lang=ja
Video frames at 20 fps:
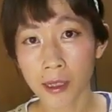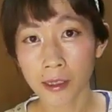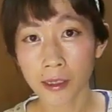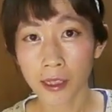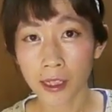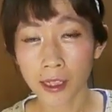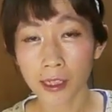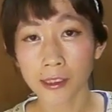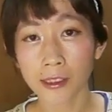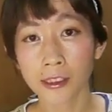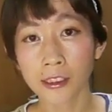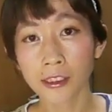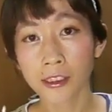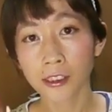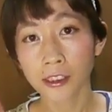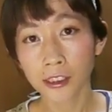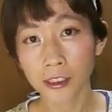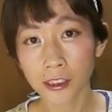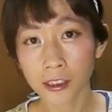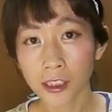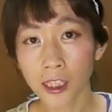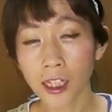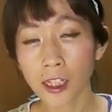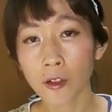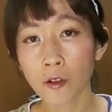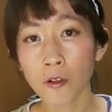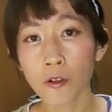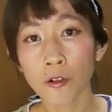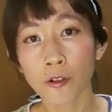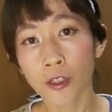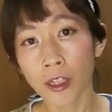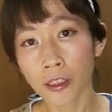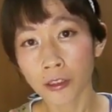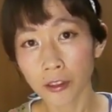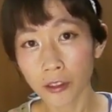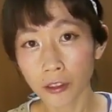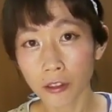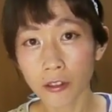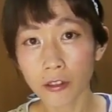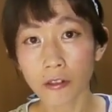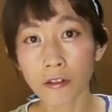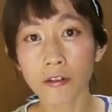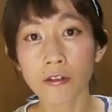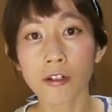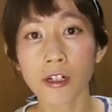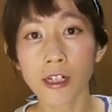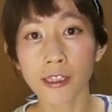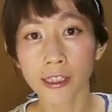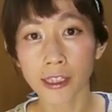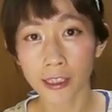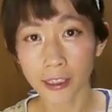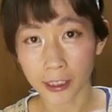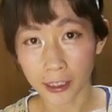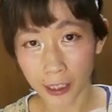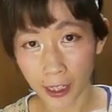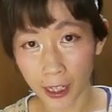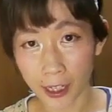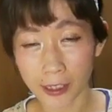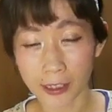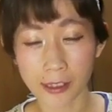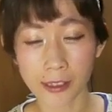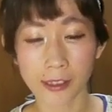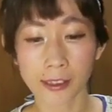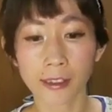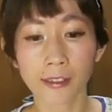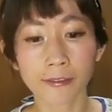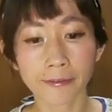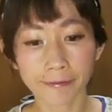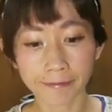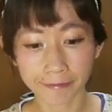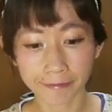晩で1日2回行うと効果的です